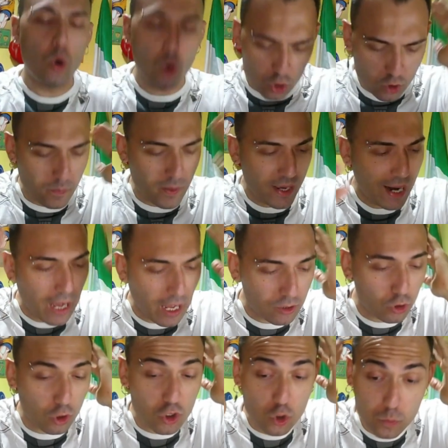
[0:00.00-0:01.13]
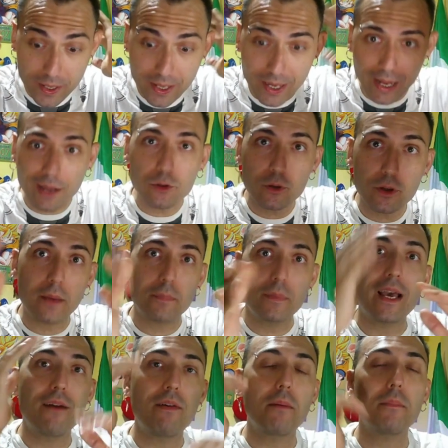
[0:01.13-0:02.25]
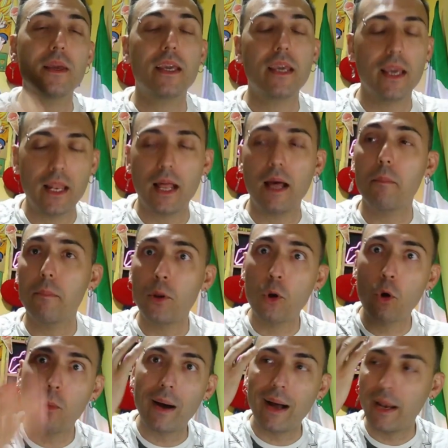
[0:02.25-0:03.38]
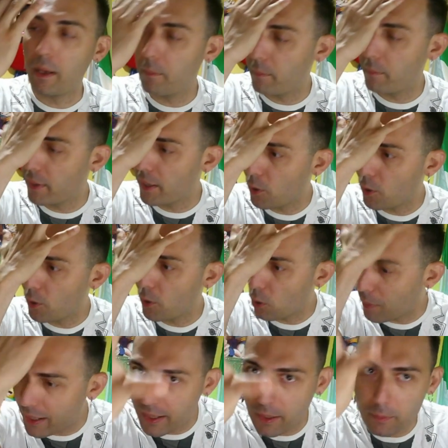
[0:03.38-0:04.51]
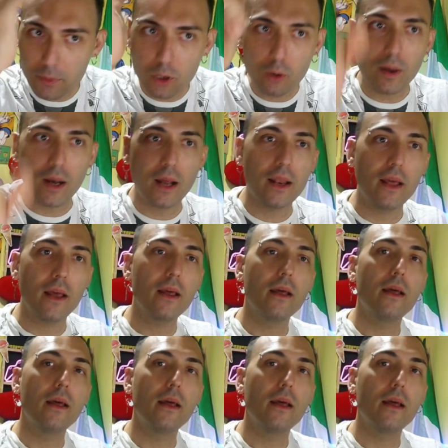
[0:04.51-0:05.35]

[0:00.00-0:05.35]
oh, sperato, sperato che piava Michela, ah, meno male, meno male, meno male.